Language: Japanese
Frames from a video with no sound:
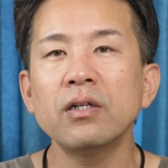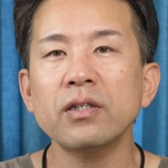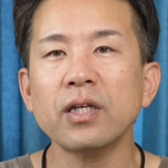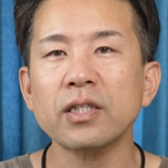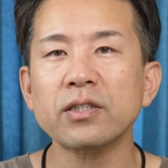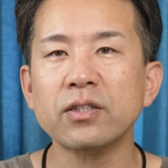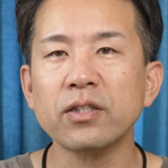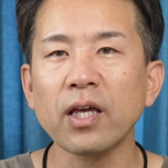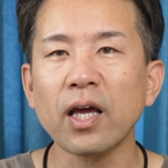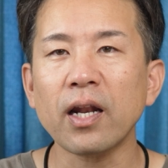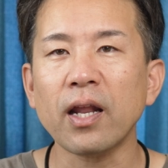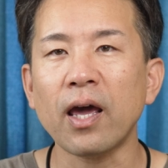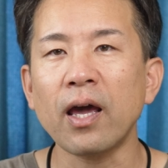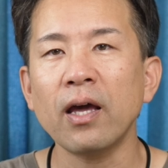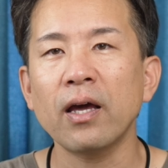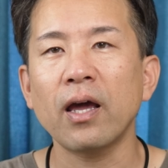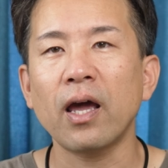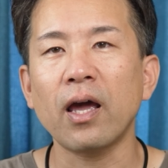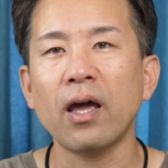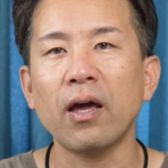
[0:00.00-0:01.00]
じゃ次は
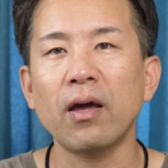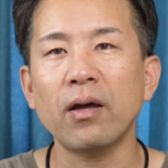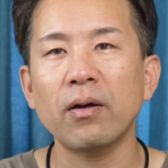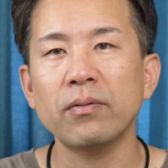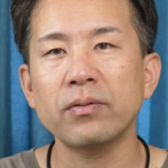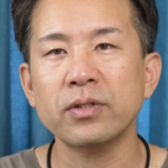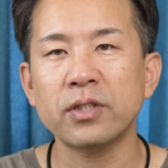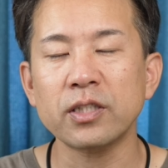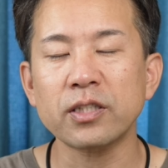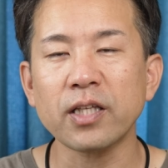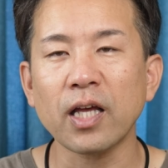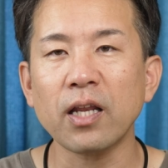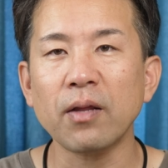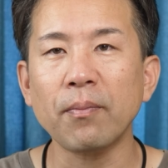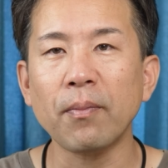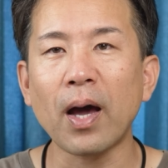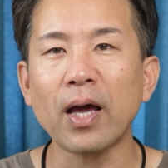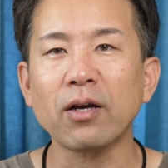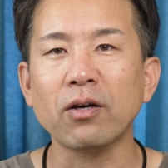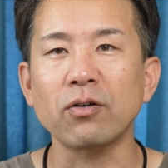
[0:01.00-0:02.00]
ね、えー、実際に
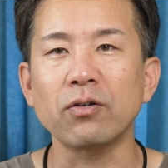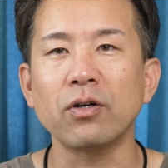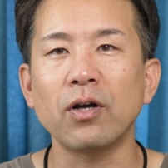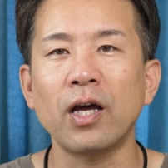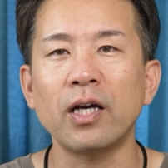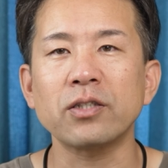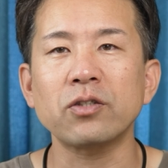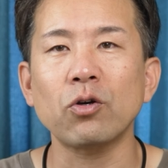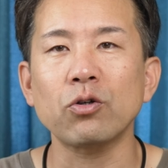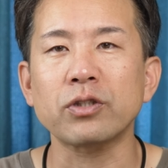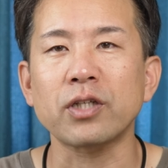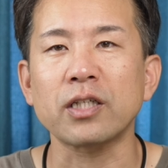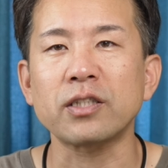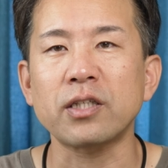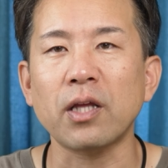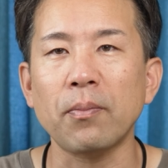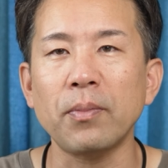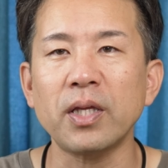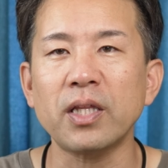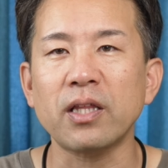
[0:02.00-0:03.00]
マイク、え操作
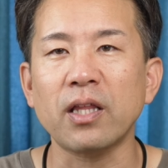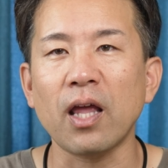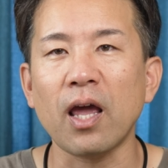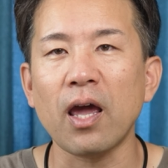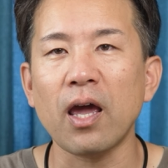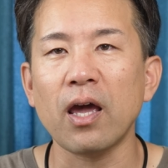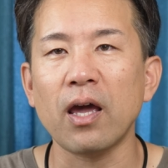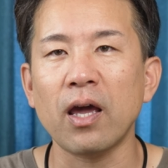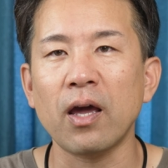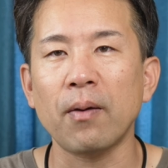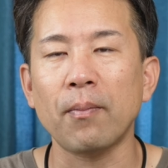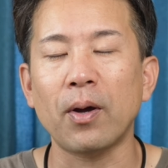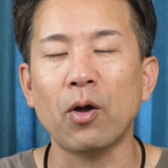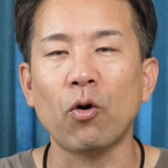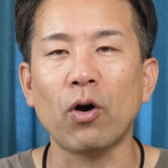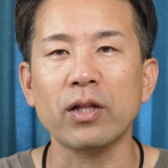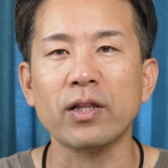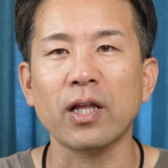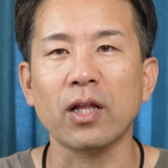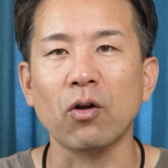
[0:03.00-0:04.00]
してみて、えー、ま
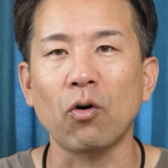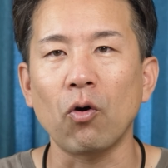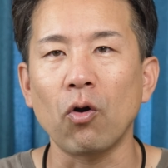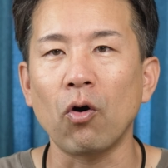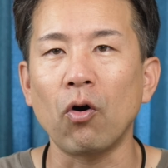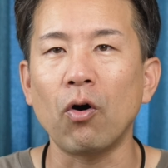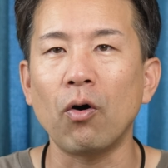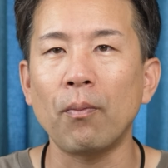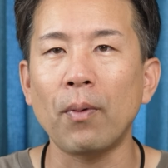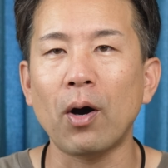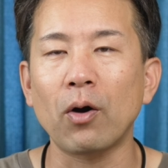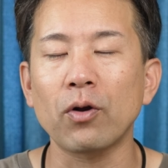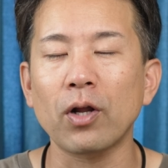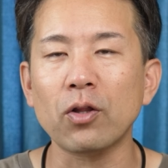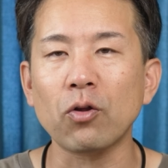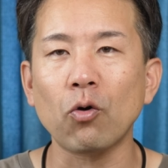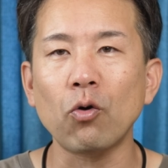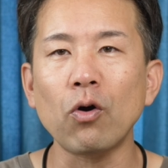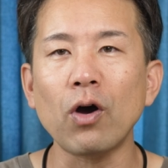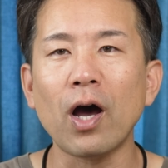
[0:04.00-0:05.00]
良、かったところ、まあ、こん
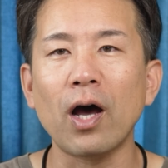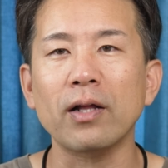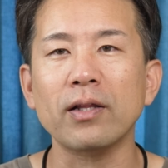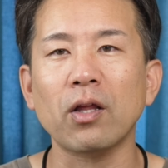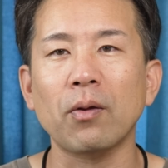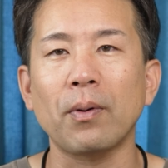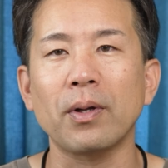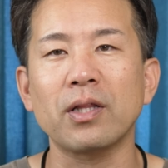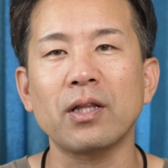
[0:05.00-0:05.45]
なところが、例えば、